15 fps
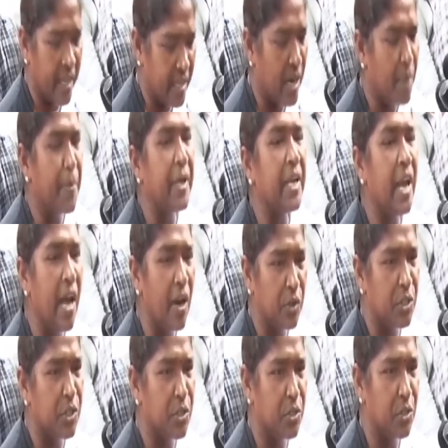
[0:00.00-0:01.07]
ఎందుకంటే ప్రజలు
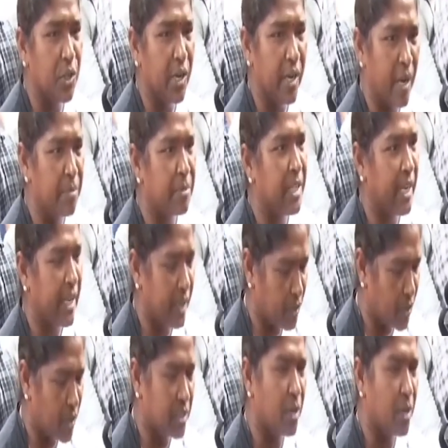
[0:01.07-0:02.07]
ఆలోచిస్తున్నారు ఏం జరిగిందో